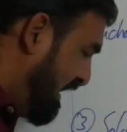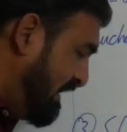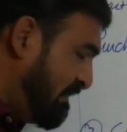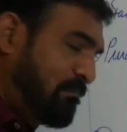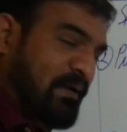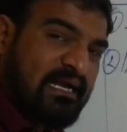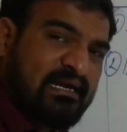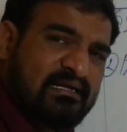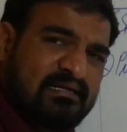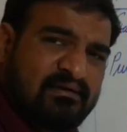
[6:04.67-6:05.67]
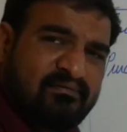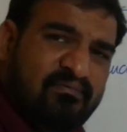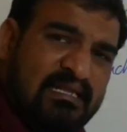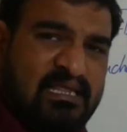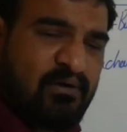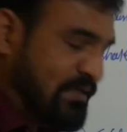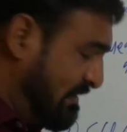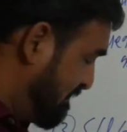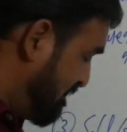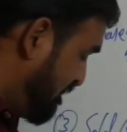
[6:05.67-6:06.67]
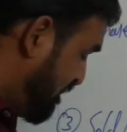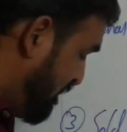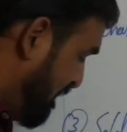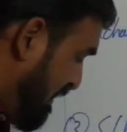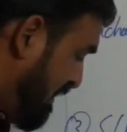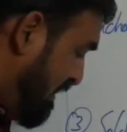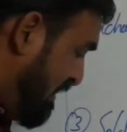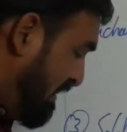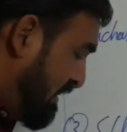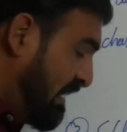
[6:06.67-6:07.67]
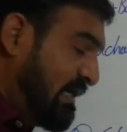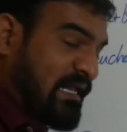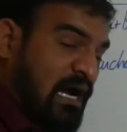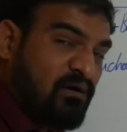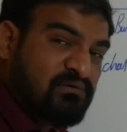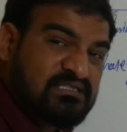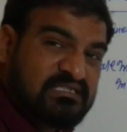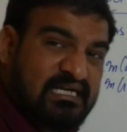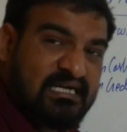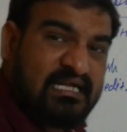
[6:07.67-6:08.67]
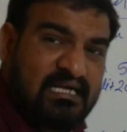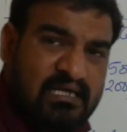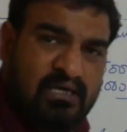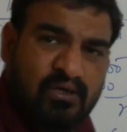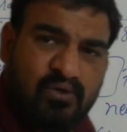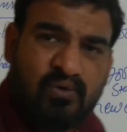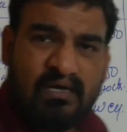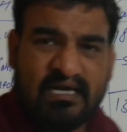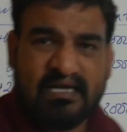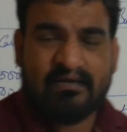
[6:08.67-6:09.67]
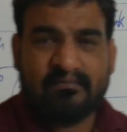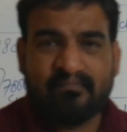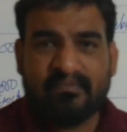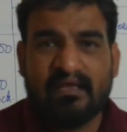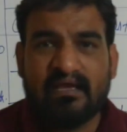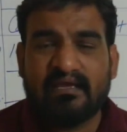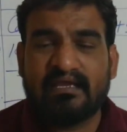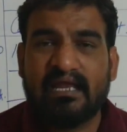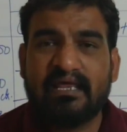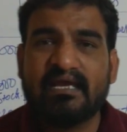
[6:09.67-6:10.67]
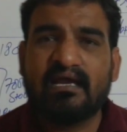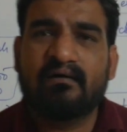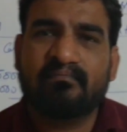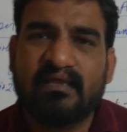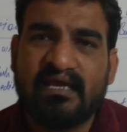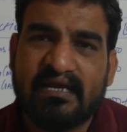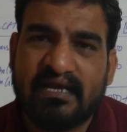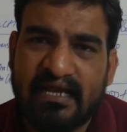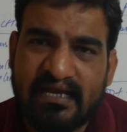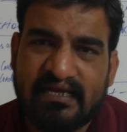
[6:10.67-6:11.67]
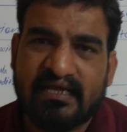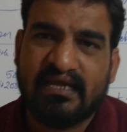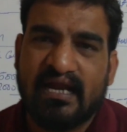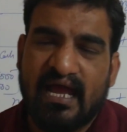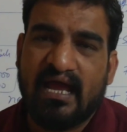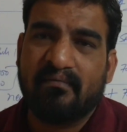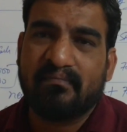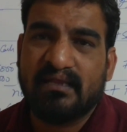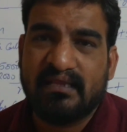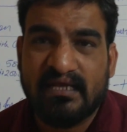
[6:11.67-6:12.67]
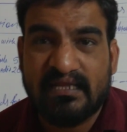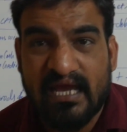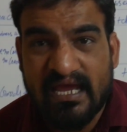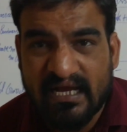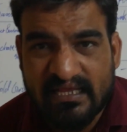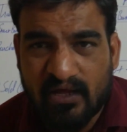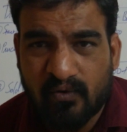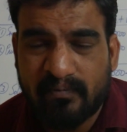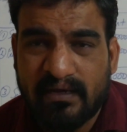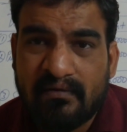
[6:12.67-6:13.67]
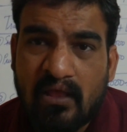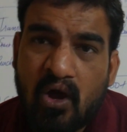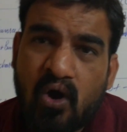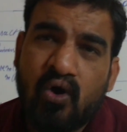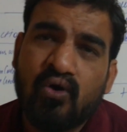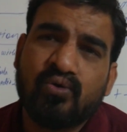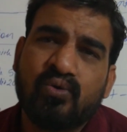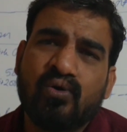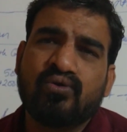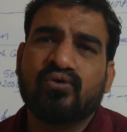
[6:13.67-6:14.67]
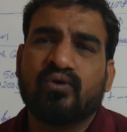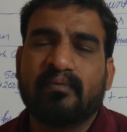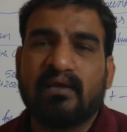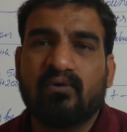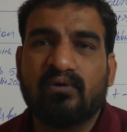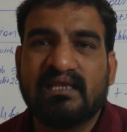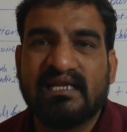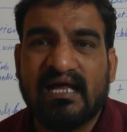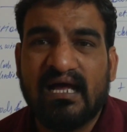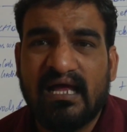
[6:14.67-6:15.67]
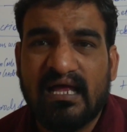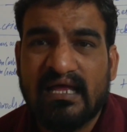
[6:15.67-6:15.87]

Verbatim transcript: रेंट पेड वन थाउजेंड रेंट आउटस्टैंडिंग टू हंड्रेड यानी कि हमने रेंट किराया हमने दे दिया एक हजार रुपए और दो सौ रुपए और देना